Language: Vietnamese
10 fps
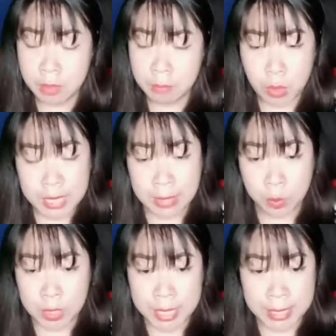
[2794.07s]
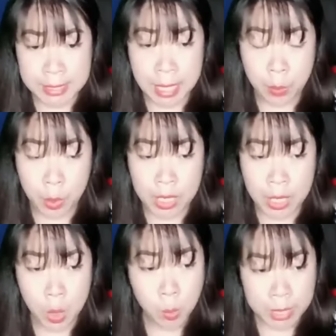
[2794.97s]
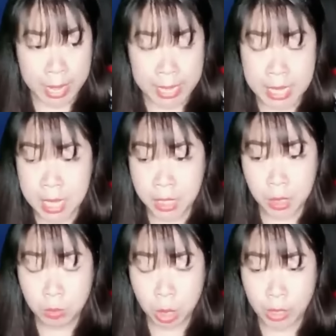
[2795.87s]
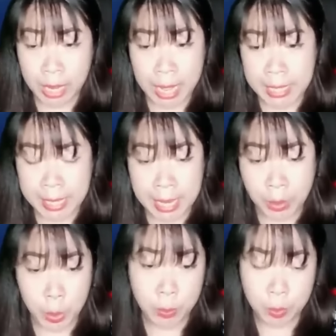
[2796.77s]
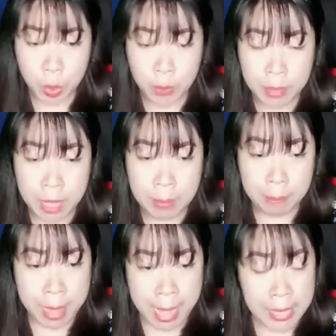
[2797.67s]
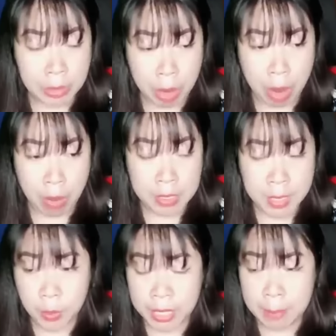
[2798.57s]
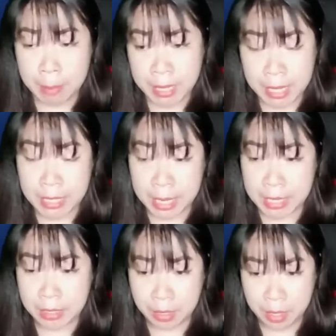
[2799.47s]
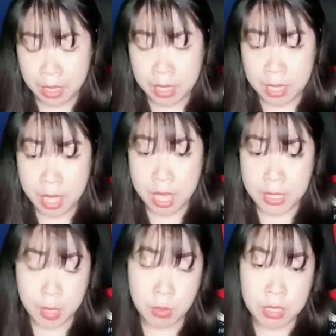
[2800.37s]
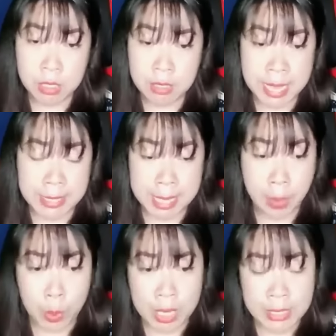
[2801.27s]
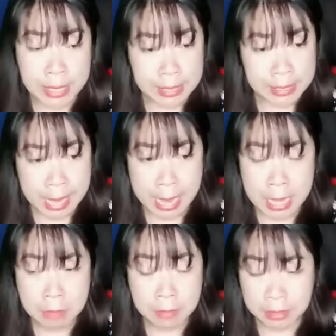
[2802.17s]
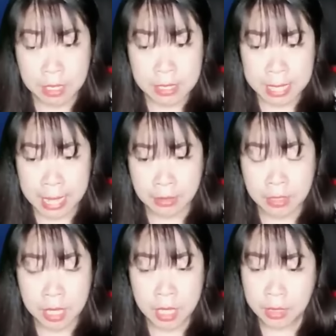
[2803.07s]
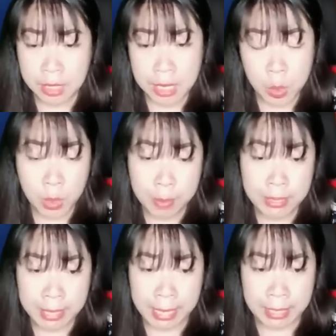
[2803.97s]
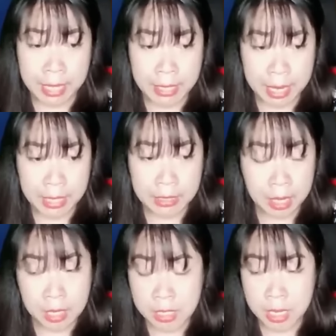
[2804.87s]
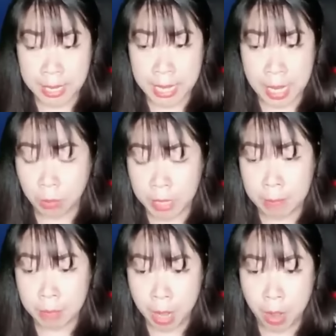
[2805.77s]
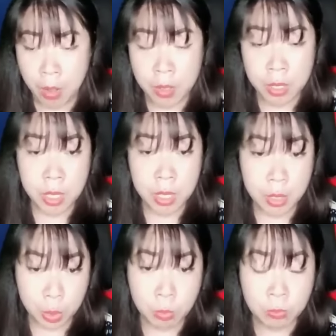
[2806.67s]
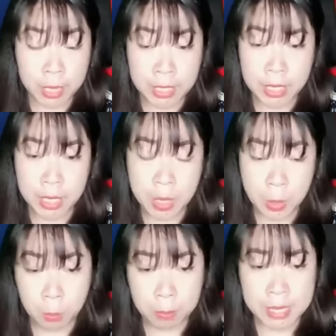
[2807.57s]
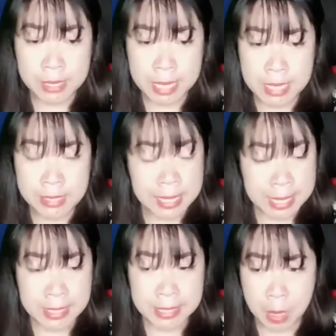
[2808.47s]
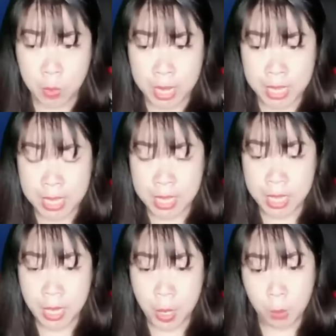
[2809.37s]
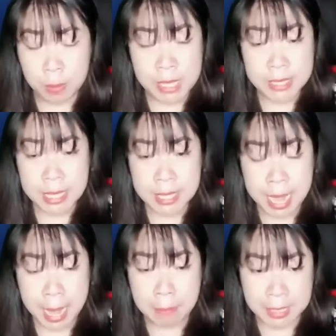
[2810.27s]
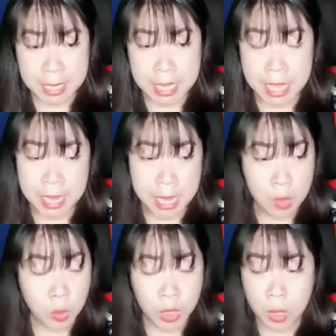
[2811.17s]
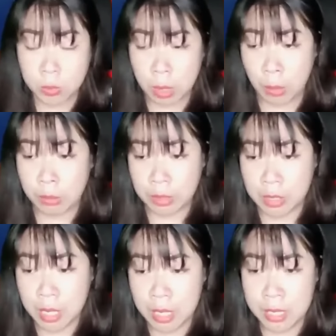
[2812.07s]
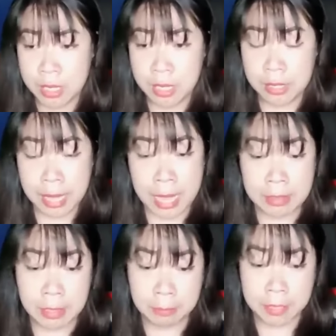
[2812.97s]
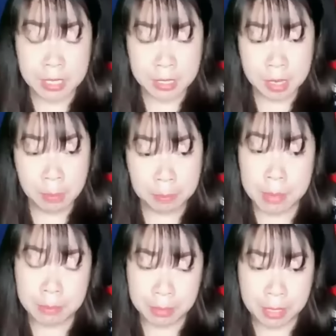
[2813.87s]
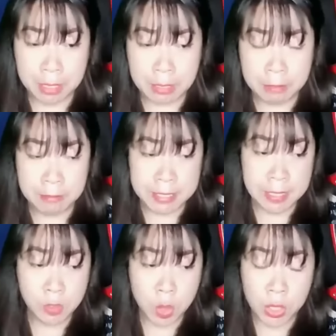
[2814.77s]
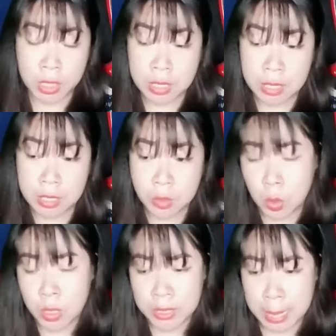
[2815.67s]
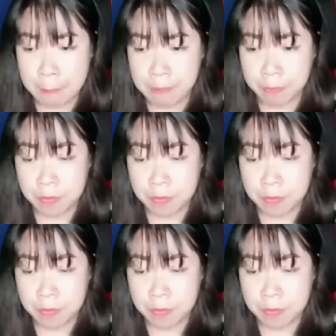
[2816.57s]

Bộ dạng của Giang Gia Huy lúc này không còn là hình ảnh luộp thuộp mà anh có sau khi mất Linh Linh nữa. Giống như Giang Gia Huy sạch sẽ và tươi sáng, người luôn bên cạnh Linh Linh ở trường đại học năm đó. Đúng vậy, Lục Minh Sinh sẽ ra sao đây? Lục Minh Sinh sẽ làm gì nếu tôi không còn nữa? Hai người phía trước mỉm cười và dẫn tôi tới nơi tối tăm.